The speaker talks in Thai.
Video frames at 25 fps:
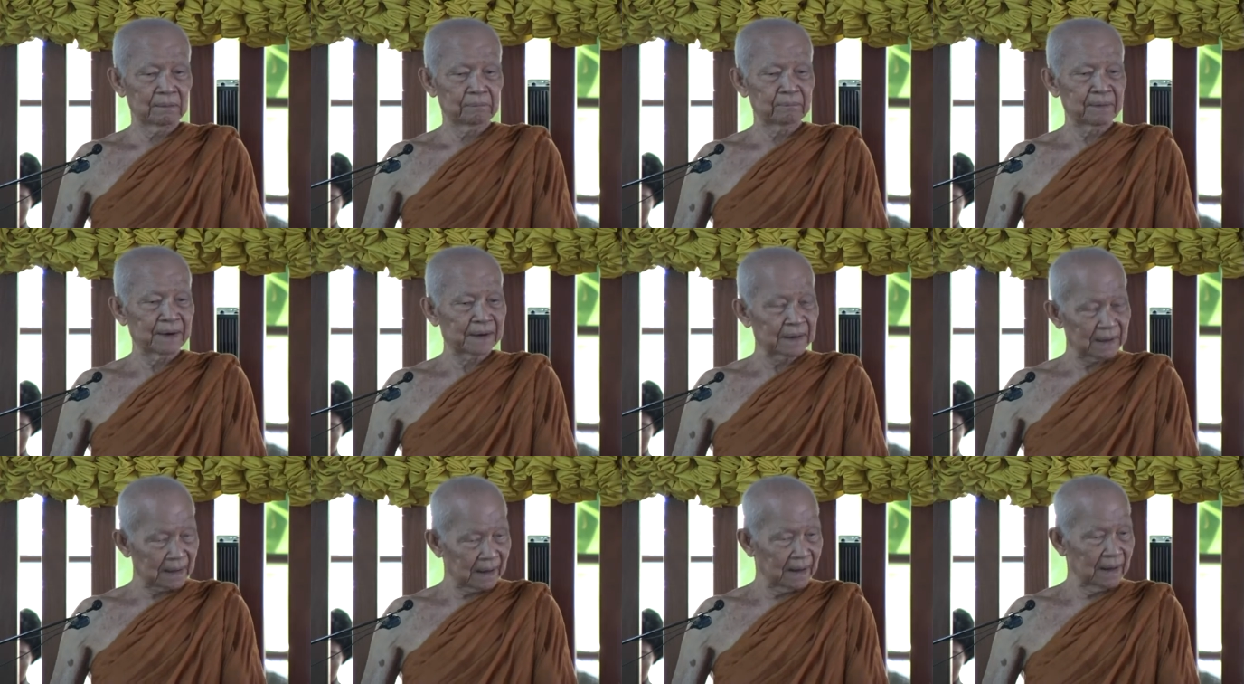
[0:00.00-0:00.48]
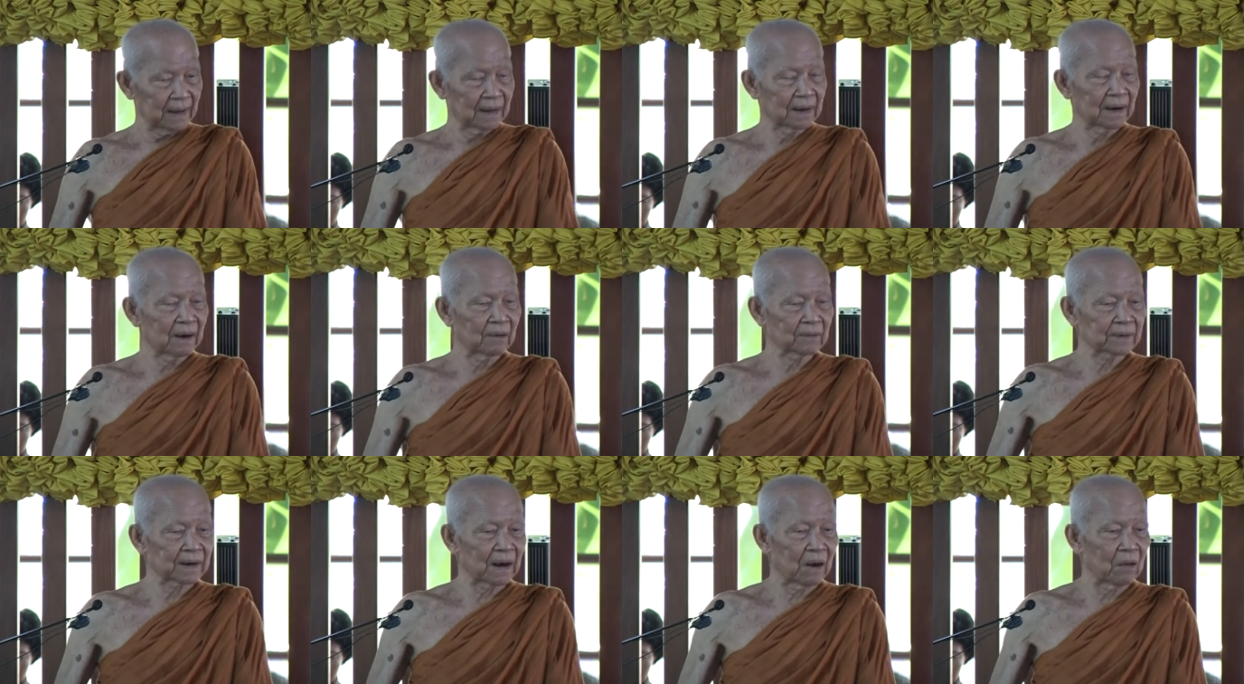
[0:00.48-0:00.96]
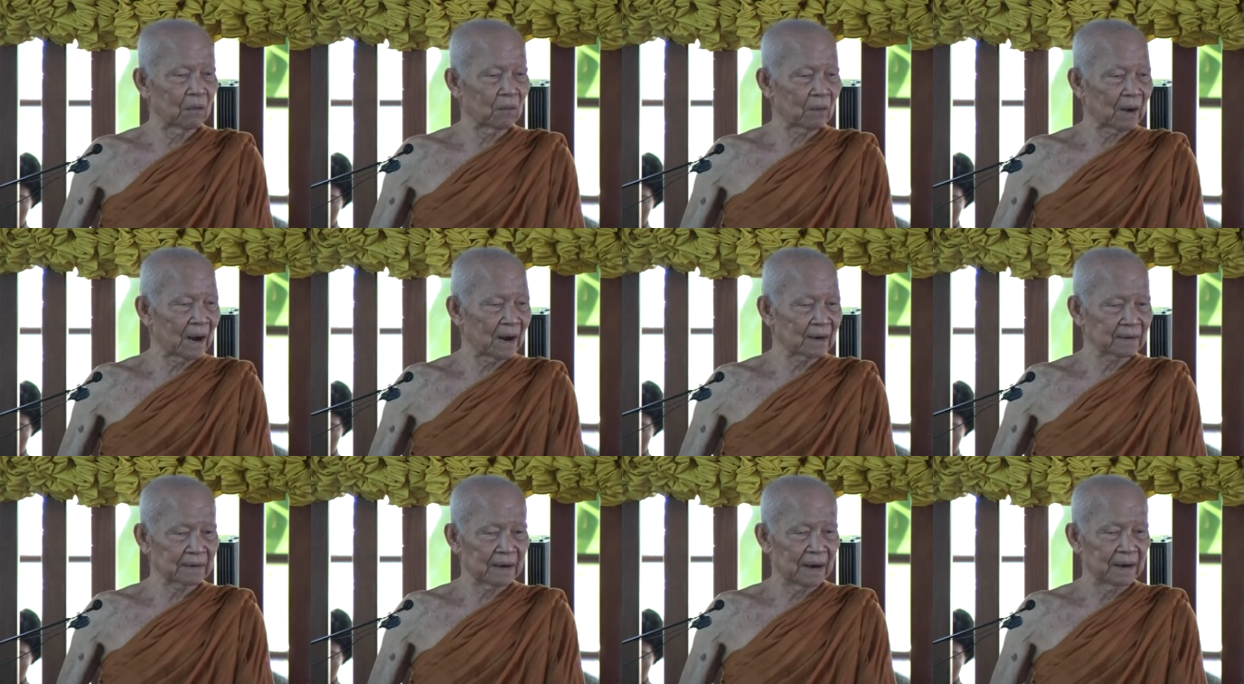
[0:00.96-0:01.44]
เป็นยังไงเราจะเอา
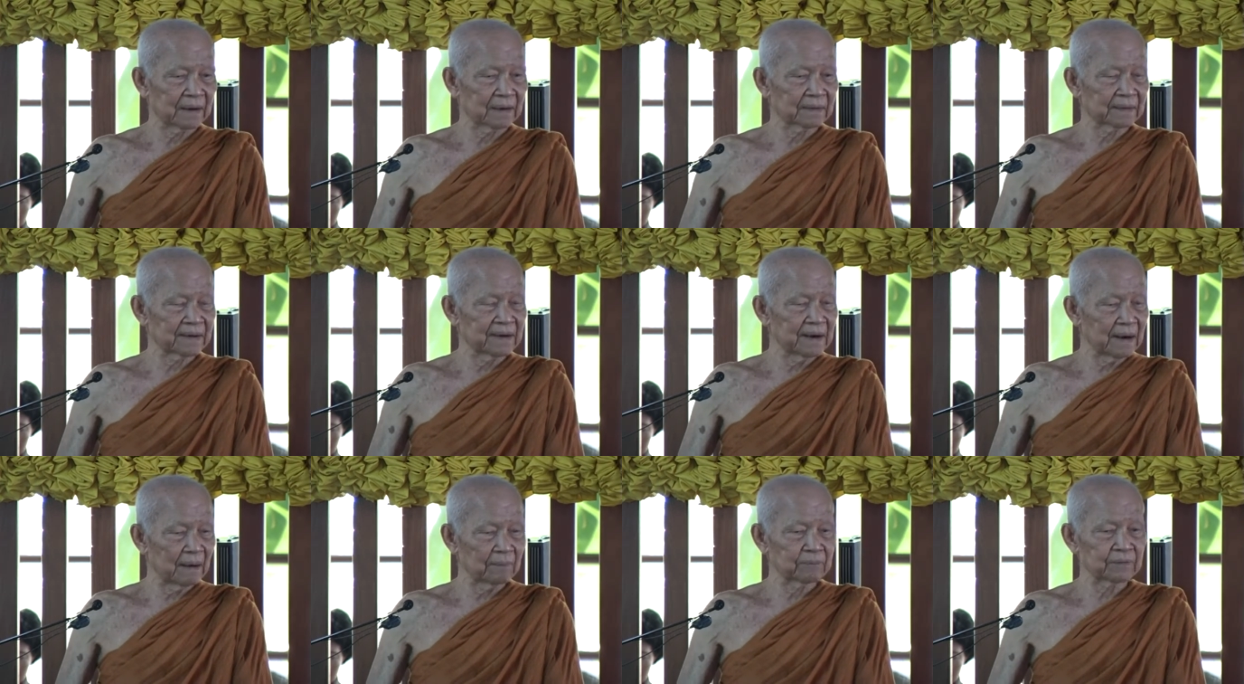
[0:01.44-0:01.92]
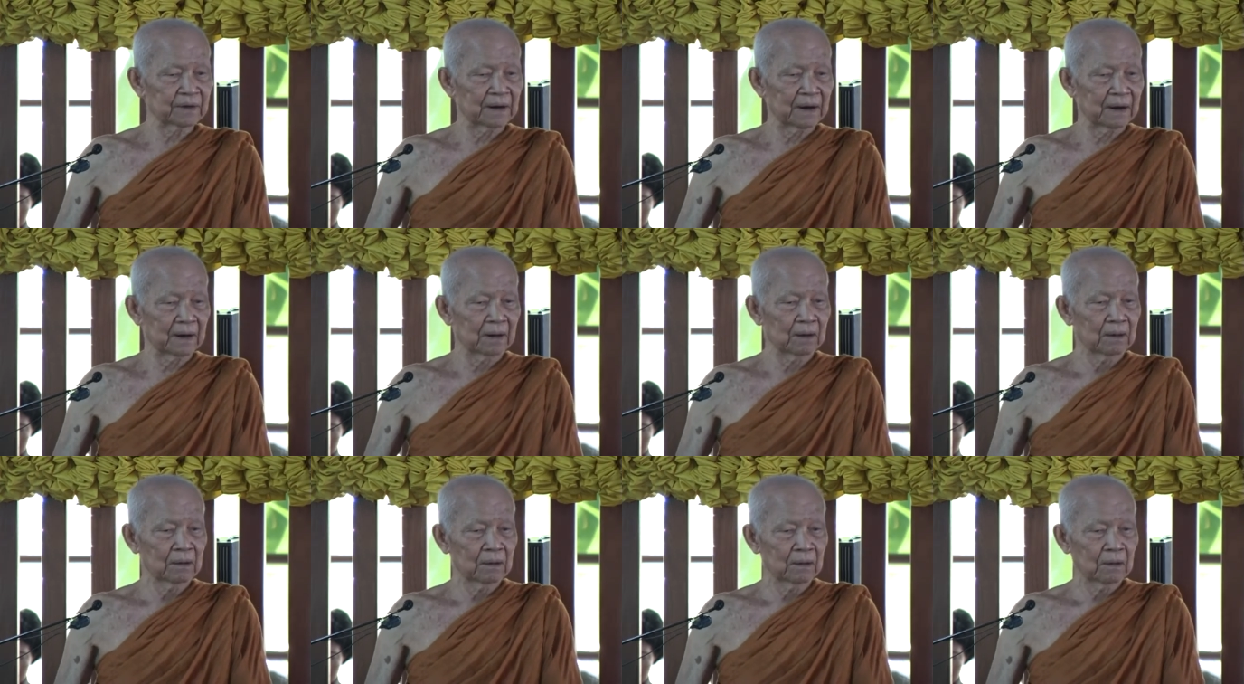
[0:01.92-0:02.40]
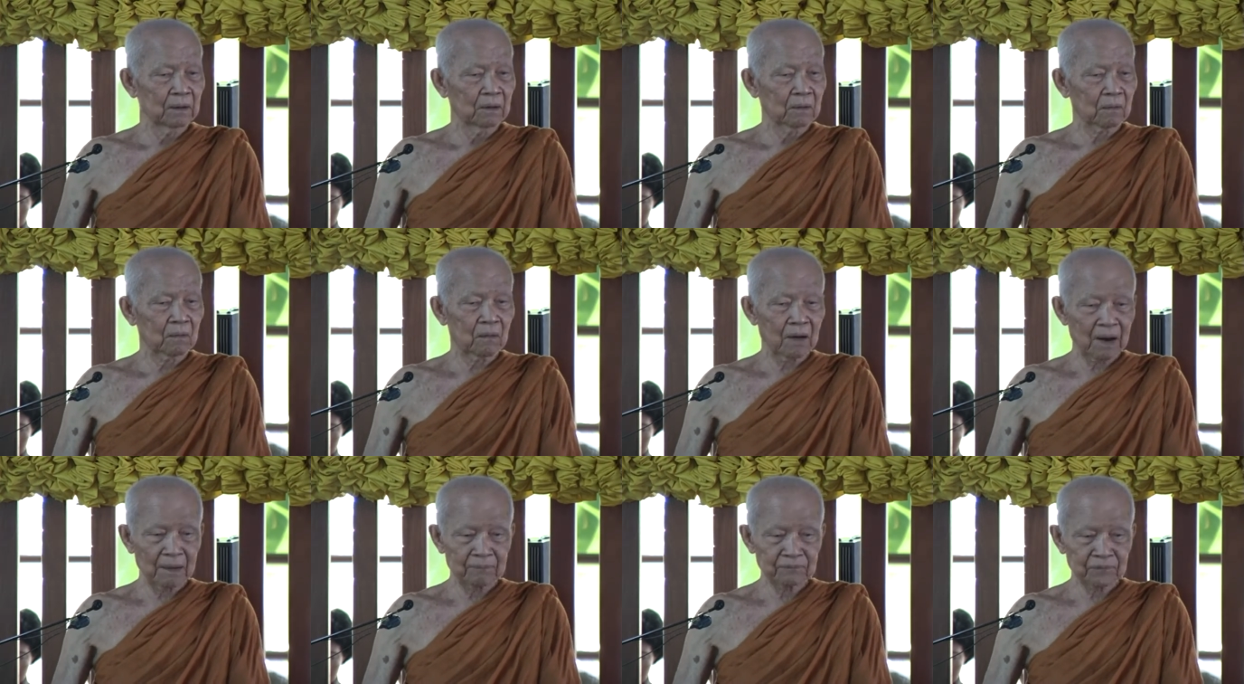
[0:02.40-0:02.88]
ข้างไหนเทียบสิ
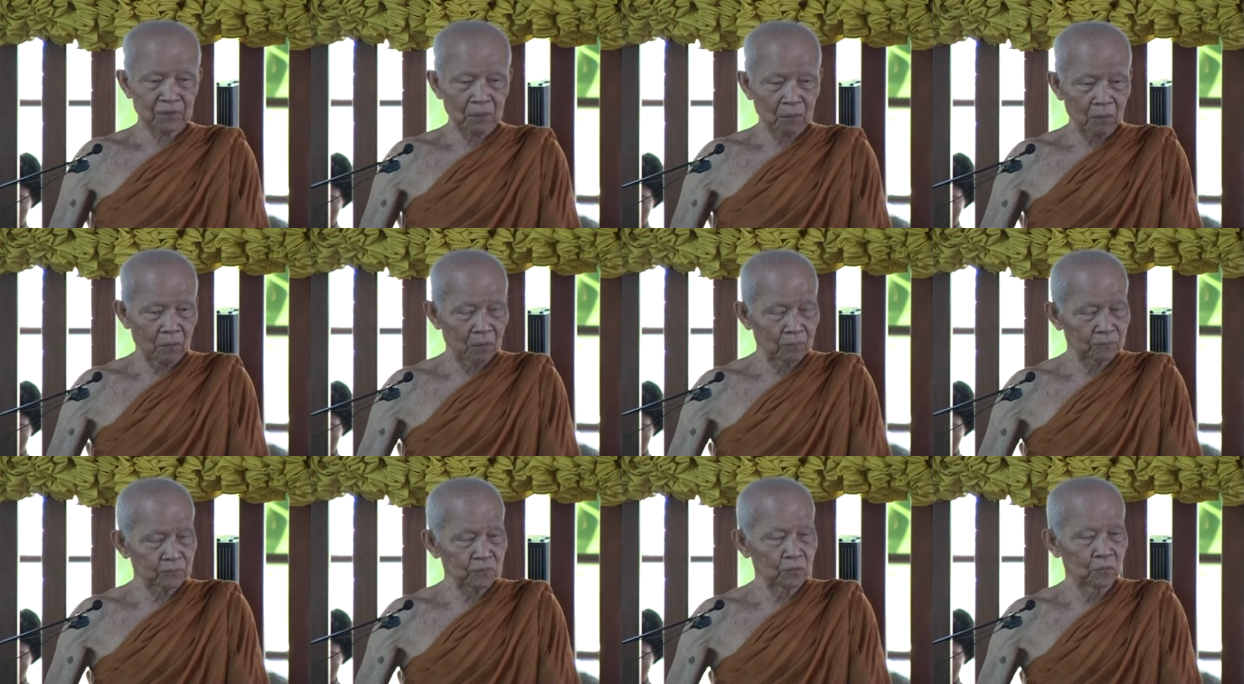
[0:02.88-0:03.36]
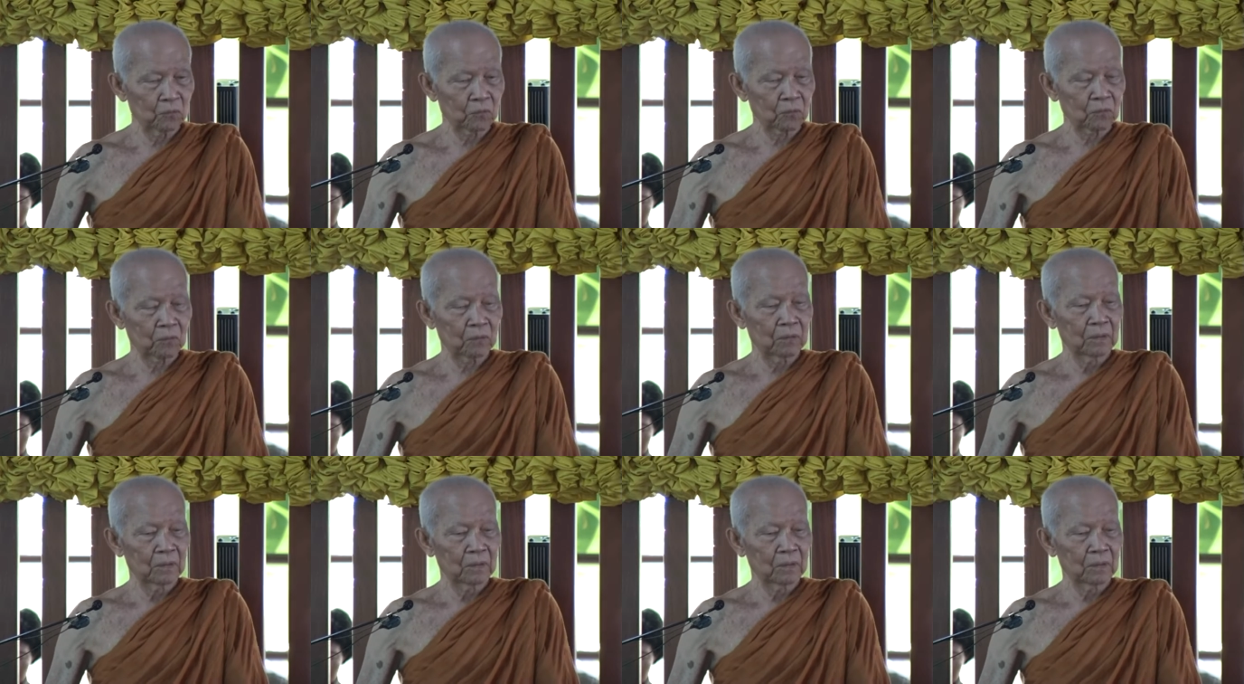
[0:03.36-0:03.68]
ความสงบสุข